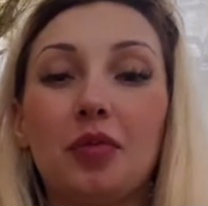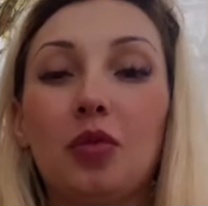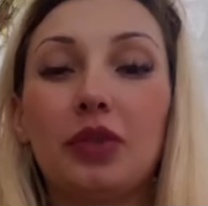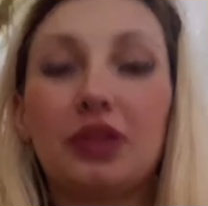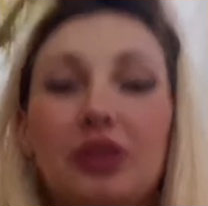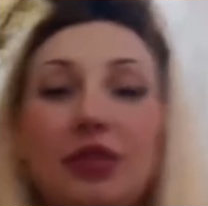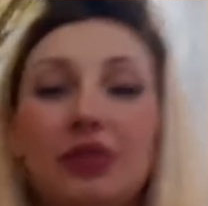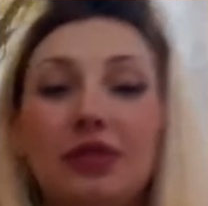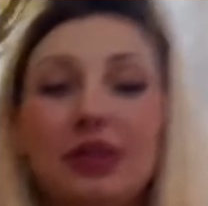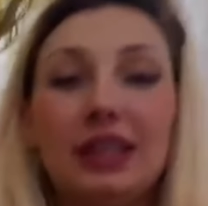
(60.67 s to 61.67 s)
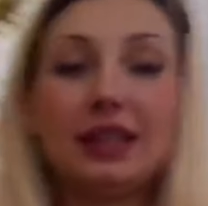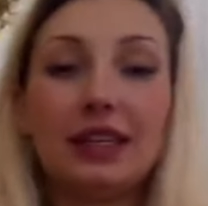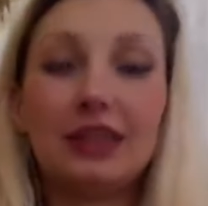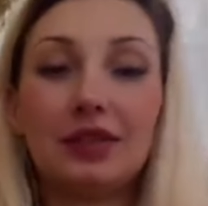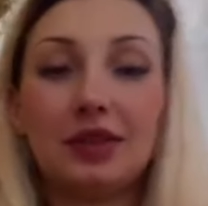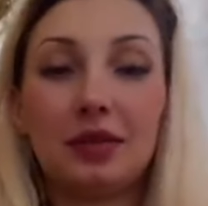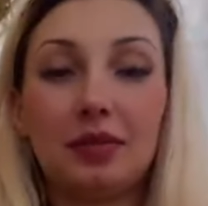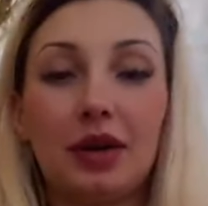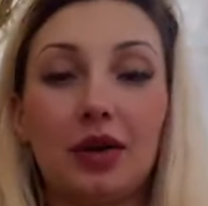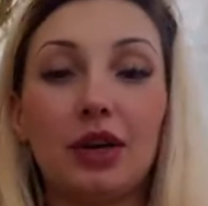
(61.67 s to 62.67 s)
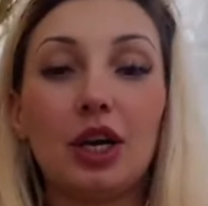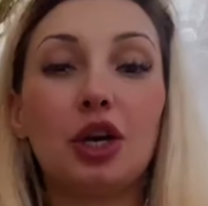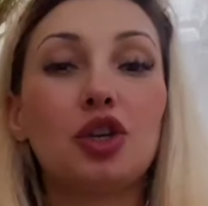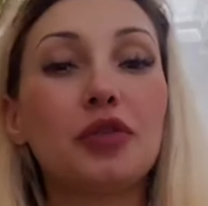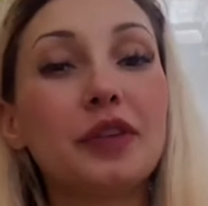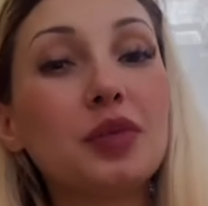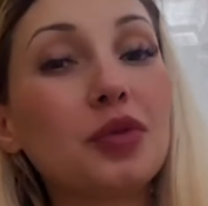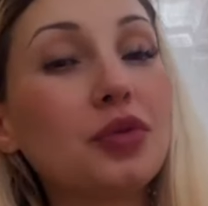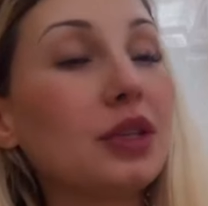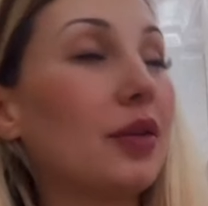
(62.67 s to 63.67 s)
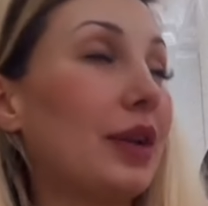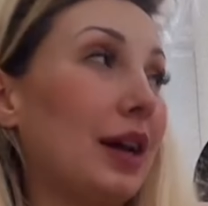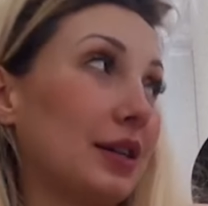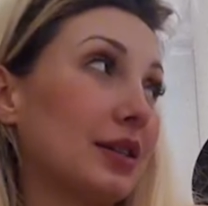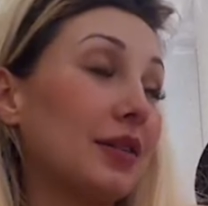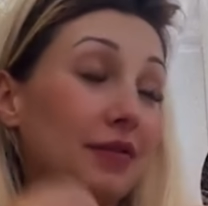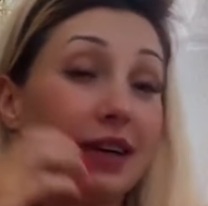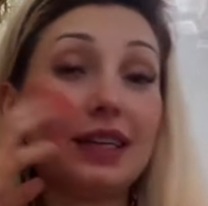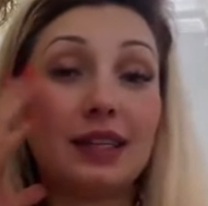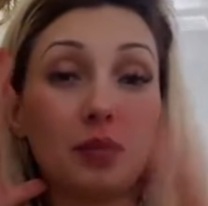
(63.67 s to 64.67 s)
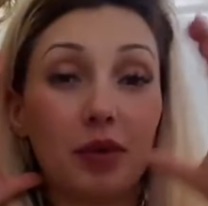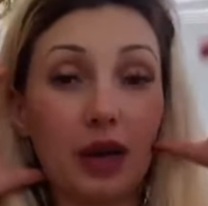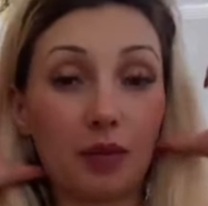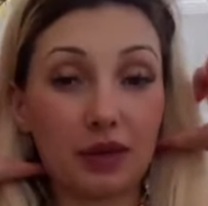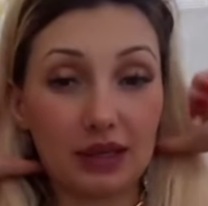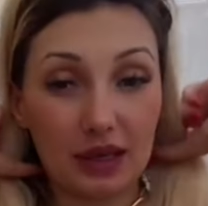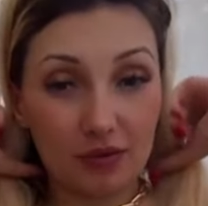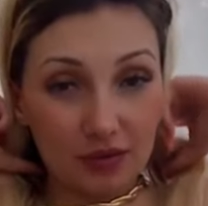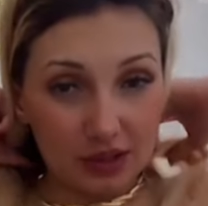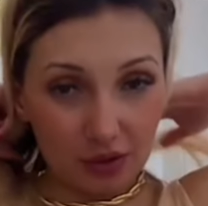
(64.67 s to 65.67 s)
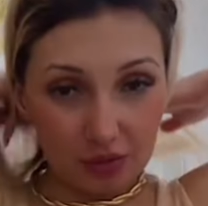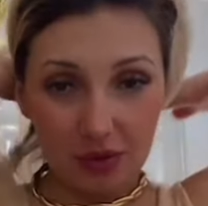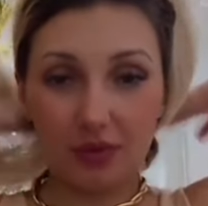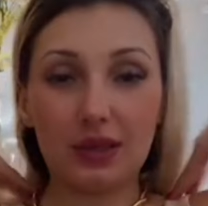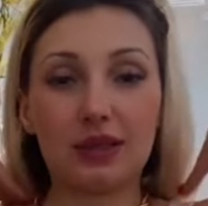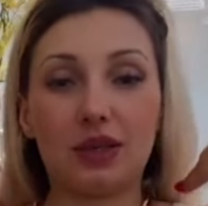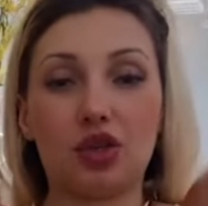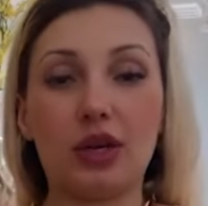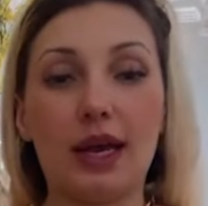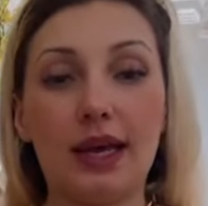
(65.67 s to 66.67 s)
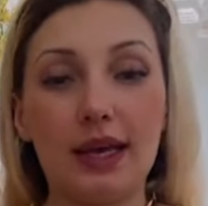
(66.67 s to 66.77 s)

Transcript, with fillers: muito e tá dando temporal. Chovendo muito não, aliás, tá, vai dar temporal, porque tem uns assobios assim de...